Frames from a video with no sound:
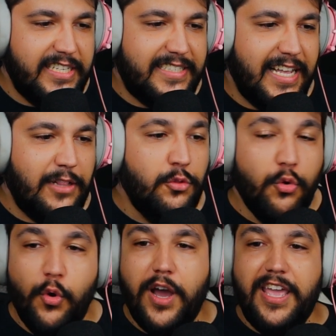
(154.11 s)
está
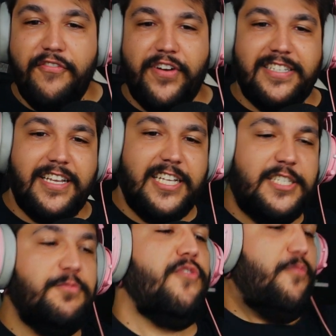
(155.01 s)
nua e fazendo
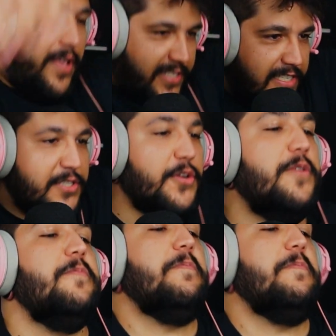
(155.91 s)
esses movimentos assim, ó,